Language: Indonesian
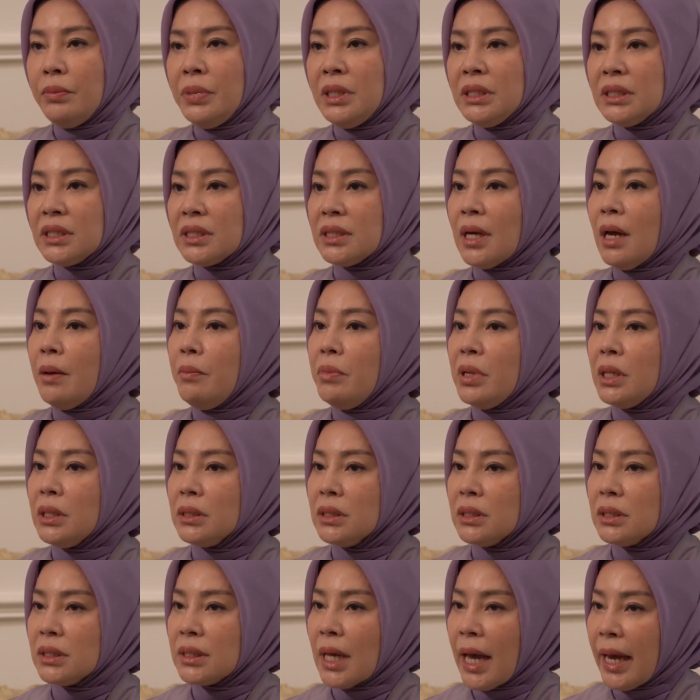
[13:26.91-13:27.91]
bisa
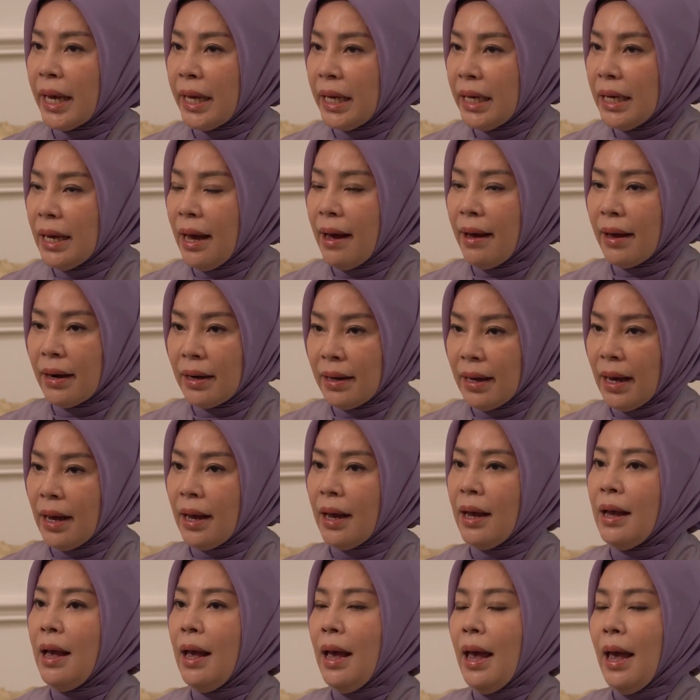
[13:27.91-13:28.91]
bersaing
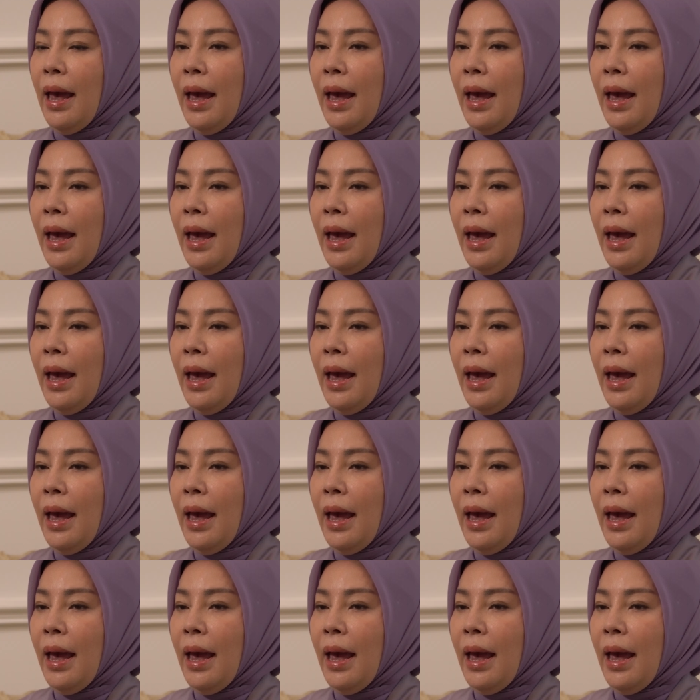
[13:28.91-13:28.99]
harga